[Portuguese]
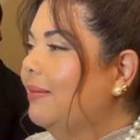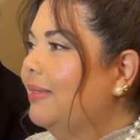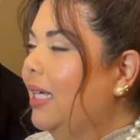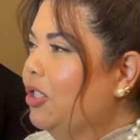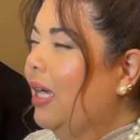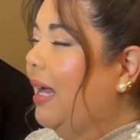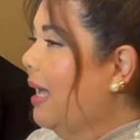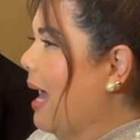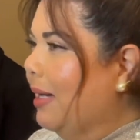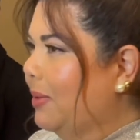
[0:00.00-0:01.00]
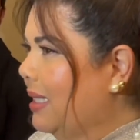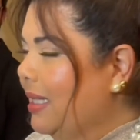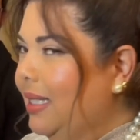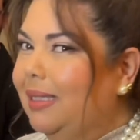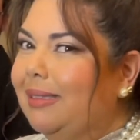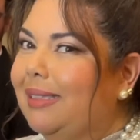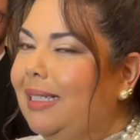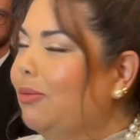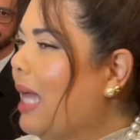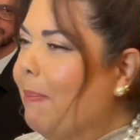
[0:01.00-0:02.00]
deixa claro assim que
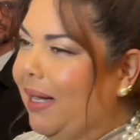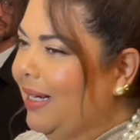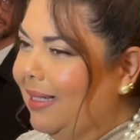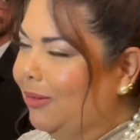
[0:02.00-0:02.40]
não dá para agradar todo